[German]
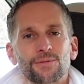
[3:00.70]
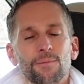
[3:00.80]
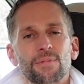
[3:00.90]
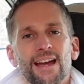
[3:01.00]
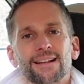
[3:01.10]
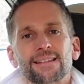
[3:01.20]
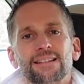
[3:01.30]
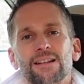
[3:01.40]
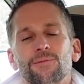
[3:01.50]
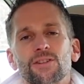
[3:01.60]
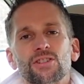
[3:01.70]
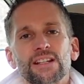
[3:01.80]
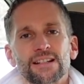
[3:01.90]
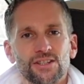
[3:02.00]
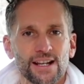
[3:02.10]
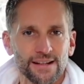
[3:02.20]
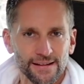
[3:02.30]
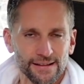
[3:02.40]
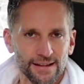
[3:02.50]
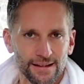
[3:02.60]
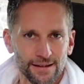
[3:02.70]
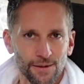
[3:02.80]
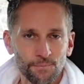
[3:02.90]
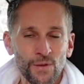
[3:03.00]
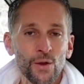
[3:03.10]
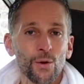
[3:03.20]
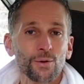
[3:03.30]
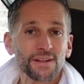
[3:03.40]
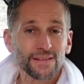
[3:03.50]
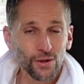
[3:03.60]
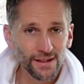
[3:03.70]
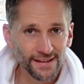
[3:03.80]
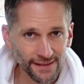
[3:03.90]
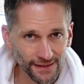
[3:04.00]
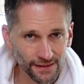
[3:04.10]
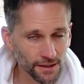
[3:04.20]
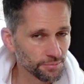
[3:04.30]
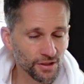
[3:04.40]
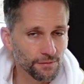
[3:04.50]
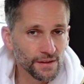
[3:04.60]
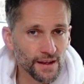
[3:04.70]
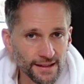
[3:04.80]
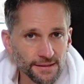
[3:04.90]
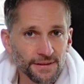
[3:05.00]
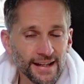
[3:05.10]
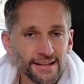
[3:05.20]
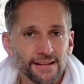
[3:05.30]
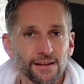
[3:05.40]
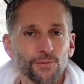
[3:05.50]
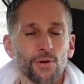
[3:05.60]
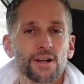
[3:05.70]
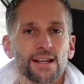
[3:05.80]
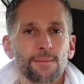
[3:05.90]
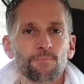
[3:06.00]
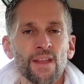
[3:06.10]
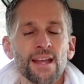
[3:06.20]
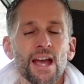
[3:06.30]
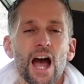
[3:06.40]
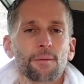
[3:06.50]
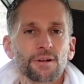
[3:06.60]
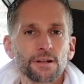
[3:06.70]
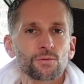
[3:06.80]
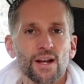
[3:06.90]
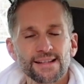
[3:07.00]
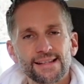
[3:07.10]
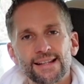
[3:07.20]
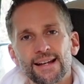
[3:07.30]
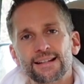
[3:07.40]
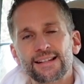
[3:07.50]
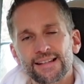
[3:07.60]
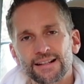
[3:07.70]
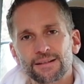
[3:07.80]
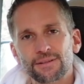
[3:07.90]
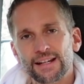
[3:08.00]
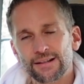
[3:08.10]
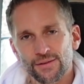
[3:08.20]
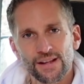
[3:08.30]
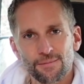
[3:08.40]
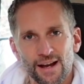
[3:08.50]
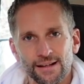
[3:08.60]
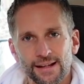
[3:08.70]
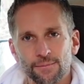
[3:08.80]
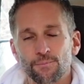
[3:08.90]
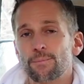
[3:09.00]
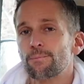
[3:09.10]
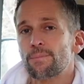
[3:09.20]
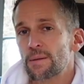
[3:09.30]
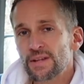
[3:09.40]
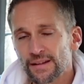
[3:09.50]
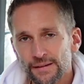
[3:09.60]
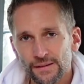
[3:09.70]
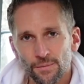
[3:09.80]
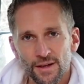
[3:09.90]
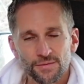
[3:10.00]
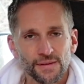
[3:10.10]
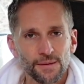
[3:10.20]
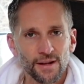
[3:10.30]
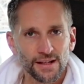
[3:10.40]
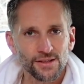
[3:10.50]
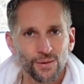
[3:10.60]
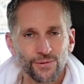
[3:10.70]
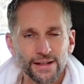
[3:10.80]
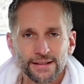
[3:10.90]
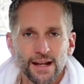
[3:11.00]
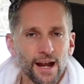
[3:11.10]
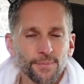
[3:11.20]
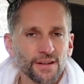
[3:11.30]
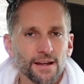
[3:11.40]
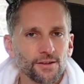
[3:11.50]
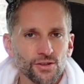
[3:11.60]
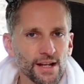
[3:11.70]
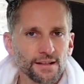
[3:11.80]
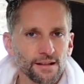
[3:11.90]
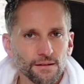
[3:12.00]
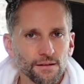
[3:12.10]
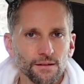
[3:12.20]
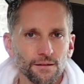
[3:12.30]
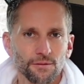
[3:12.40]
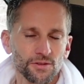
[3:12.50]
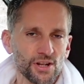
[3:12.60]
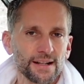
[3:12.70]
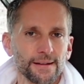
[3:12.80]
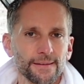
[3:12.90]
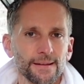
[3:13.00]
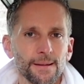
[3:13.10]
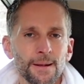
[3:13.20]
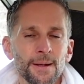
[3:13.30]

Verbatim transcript: verbergen sich dann verschiedene Checklisten dahinter. Und das Tolle ist, es gibt gewisse Aktivitäten, die sind vorgegeben, aber du kannst dir diese Aktivitäten auch selber anlegen. Bei mir ist es zum Beispiel das Thema Gleitschirmfliegen. Da gab es keine Standard-Checkliste.